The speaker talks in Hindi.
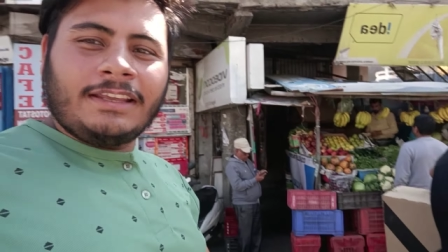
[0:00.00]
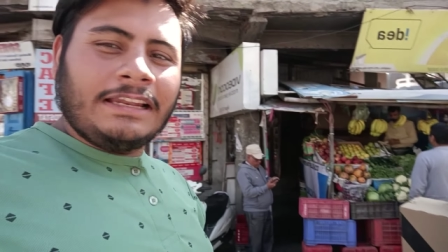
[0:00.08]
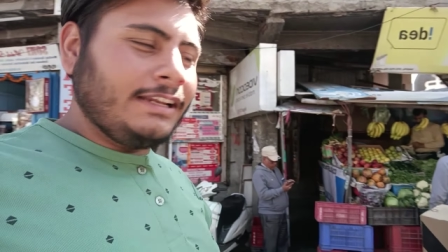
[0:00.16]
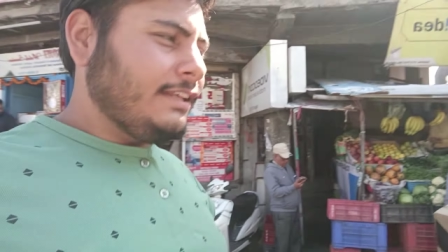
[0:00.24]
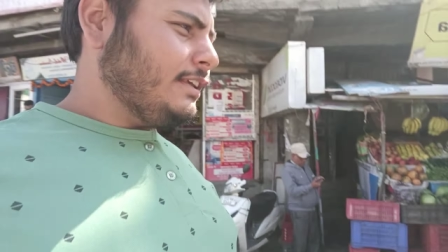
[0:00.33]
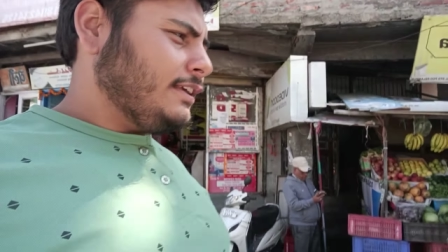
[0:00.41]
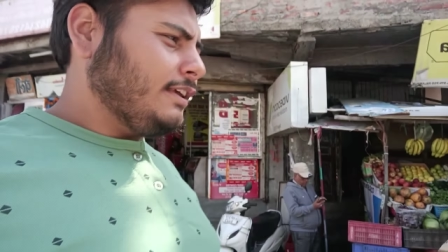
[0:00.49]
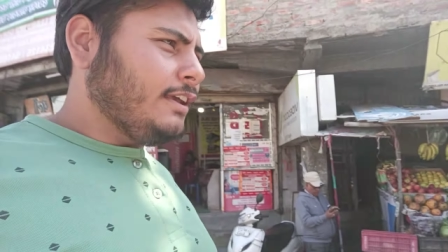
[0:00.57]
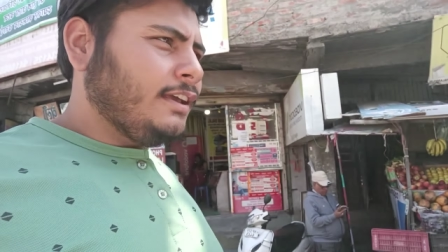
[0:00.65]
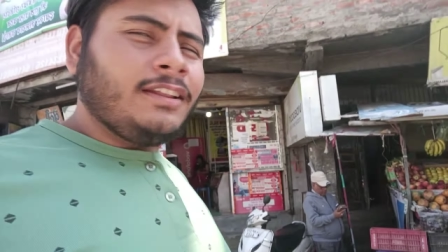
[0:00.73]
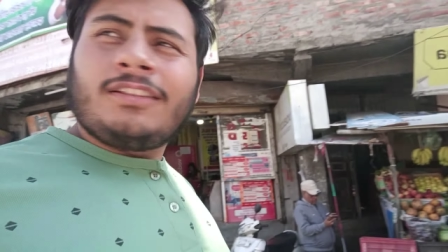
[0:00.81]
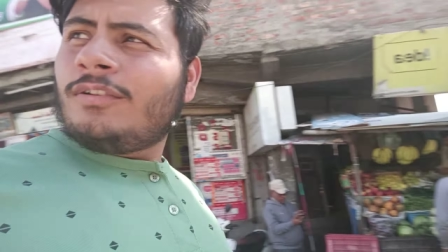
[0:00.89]
यही ले ली
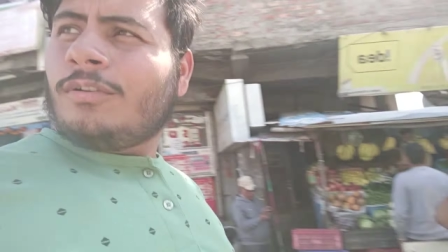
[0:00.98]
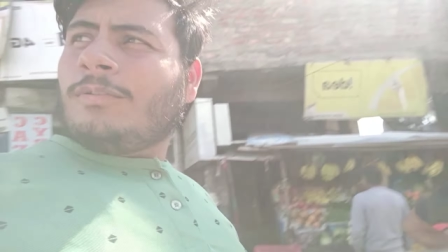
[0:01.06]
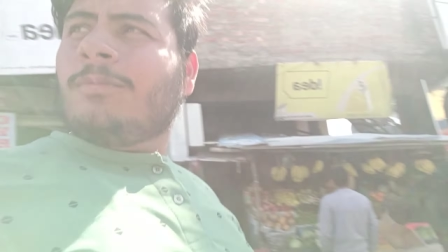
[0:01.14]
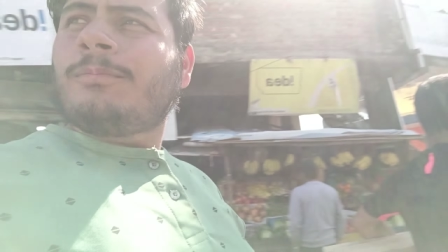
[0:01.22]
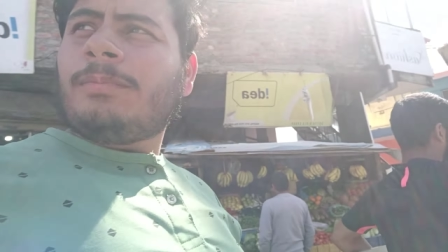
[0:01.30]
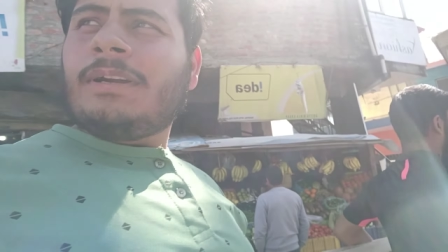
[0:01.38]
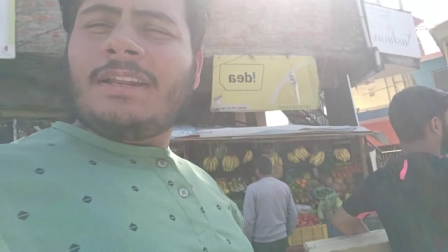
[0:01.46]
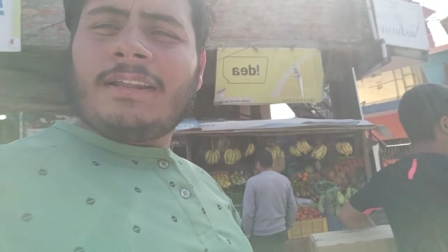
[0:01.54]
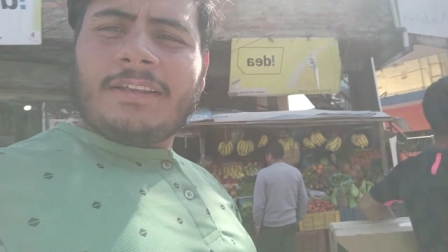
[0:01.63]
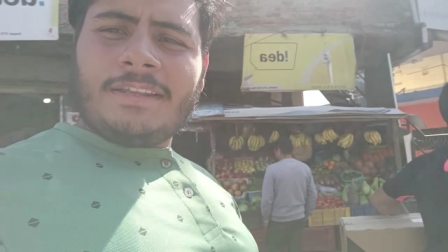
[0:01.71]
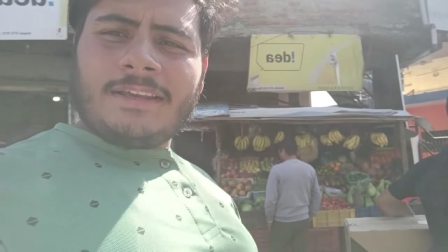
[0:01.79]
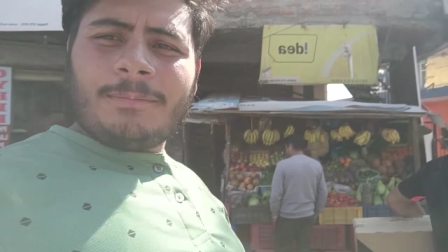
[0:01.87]
तो बढ़िया
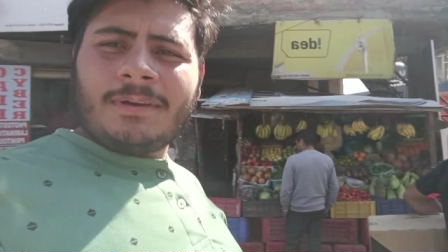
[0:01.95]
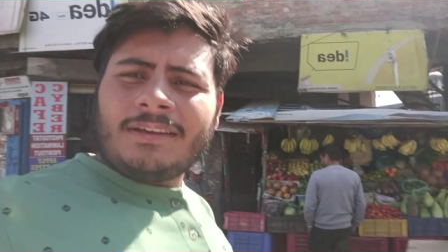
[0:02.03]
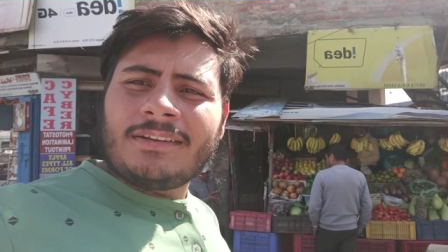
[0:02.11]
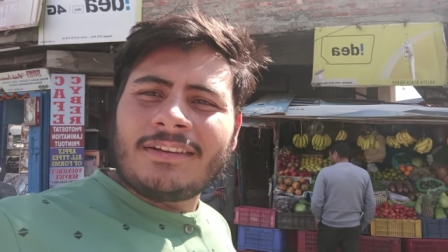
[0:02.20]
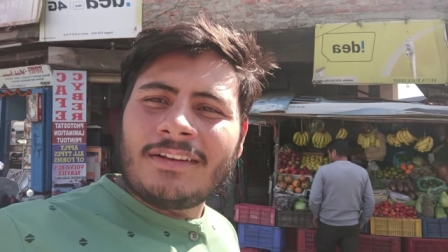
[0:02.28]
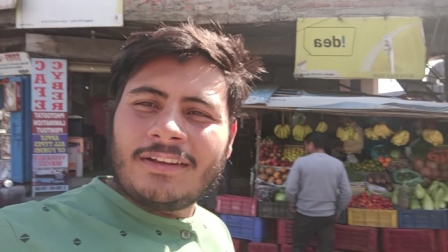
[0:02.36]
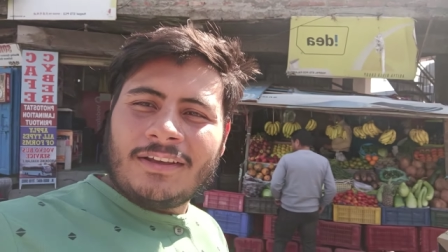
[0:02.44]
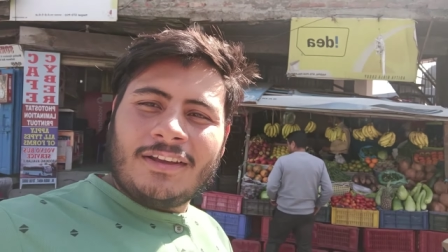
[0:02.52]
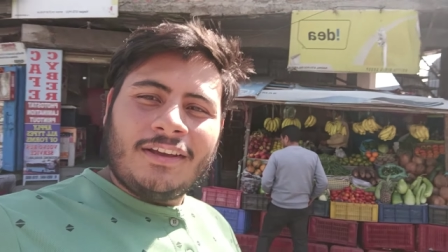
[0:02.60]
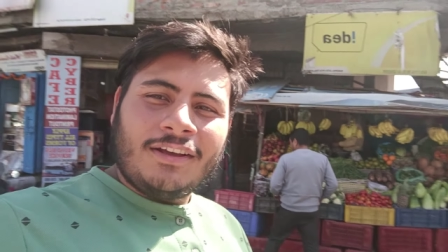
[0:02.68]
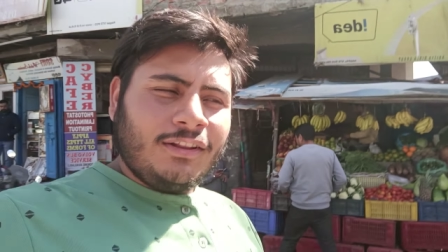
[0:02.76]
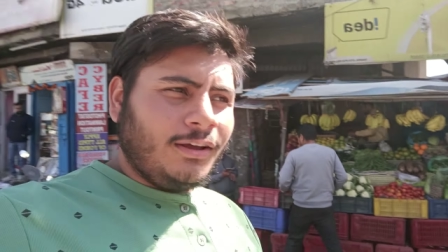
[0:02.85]
लग रही है हमें
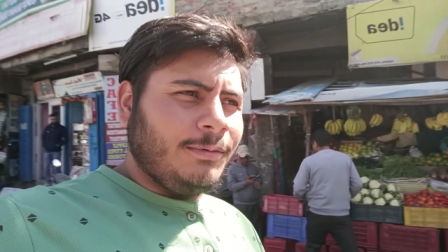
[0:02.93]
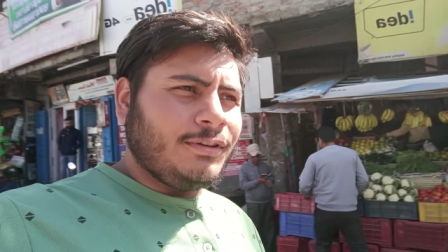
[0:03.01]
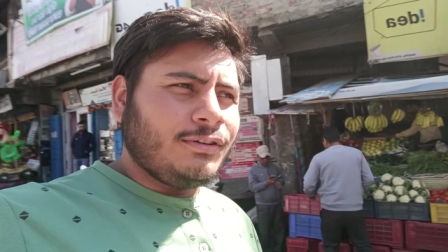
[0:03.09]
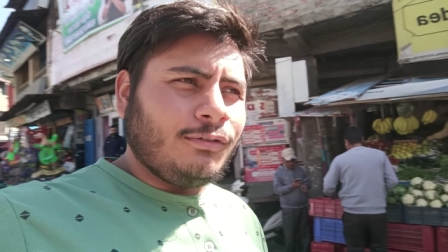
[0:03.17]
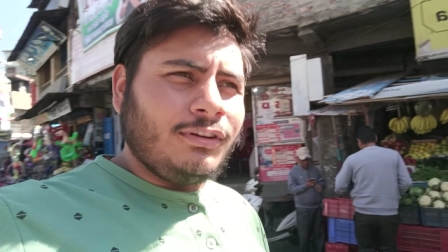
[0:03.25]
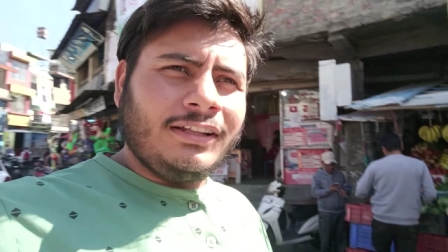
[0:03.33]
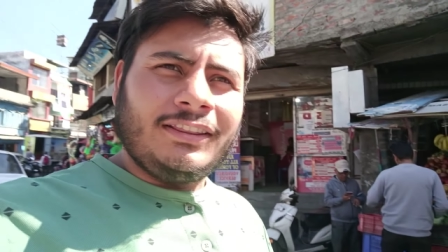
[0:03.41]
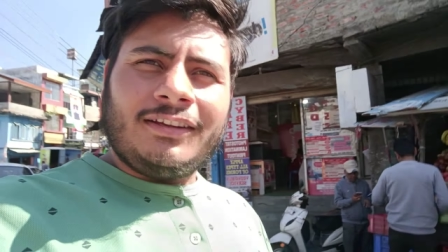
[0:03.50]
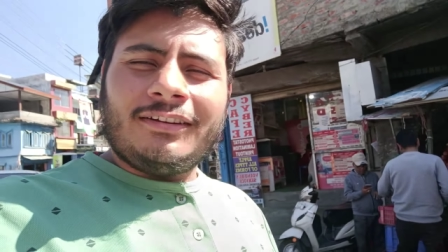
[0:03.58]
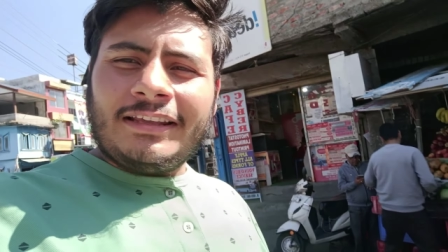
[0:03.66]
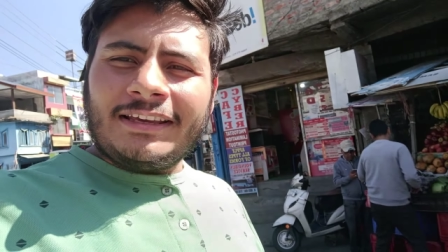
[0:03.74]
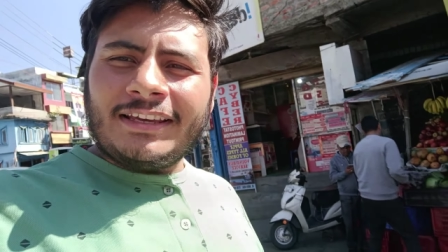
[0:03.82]
अब इसको उठाते हैं